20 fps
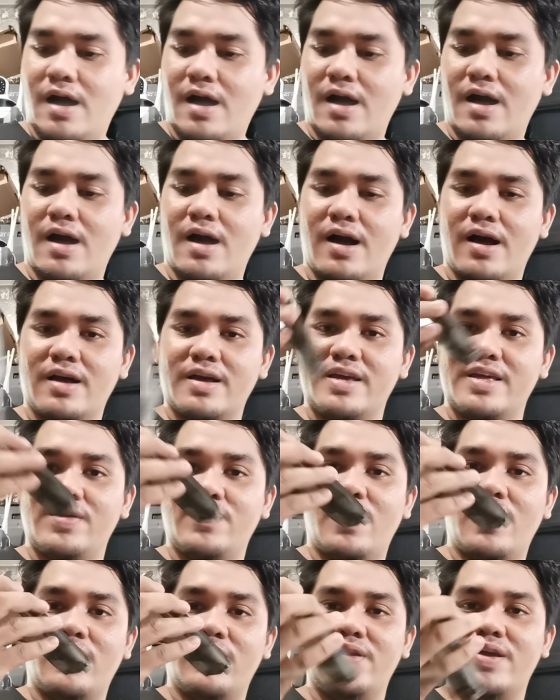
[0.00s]
ang
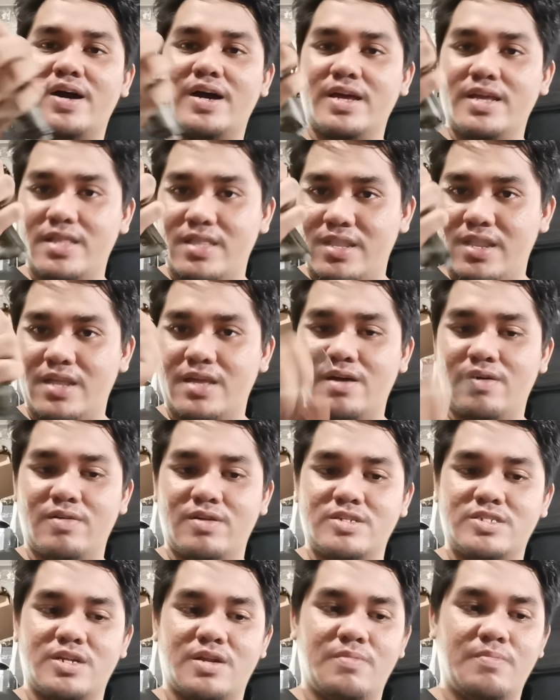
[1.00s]
ginawa ko lang kanina nilagyan
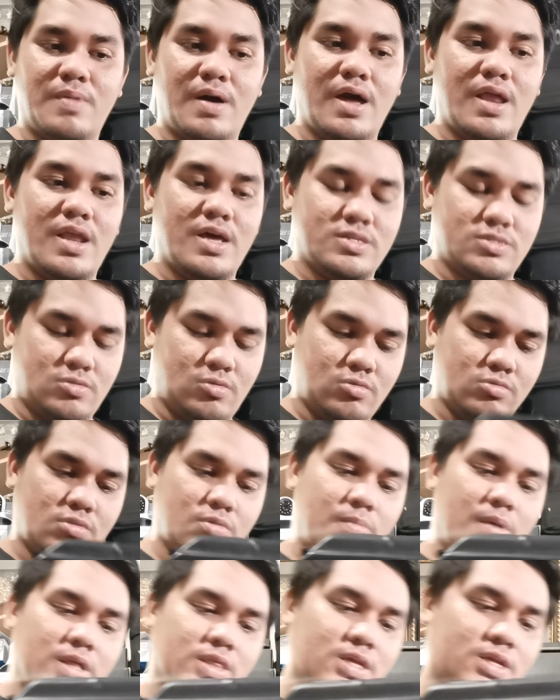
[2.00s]
ko lang siya ng bala so
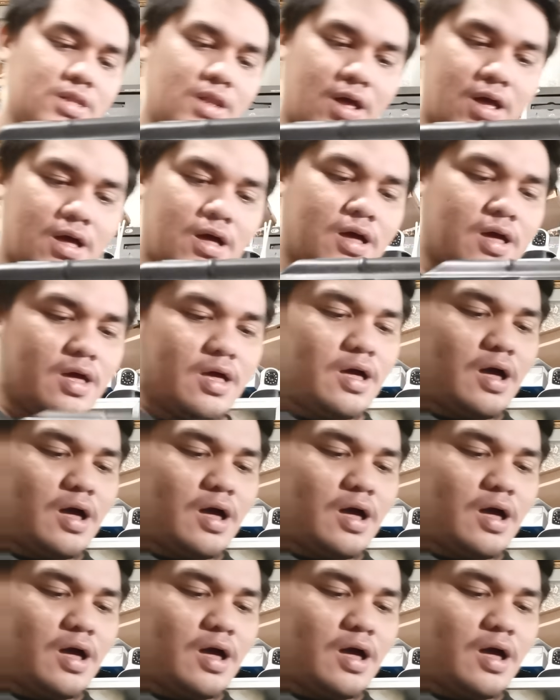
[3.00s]
automatic na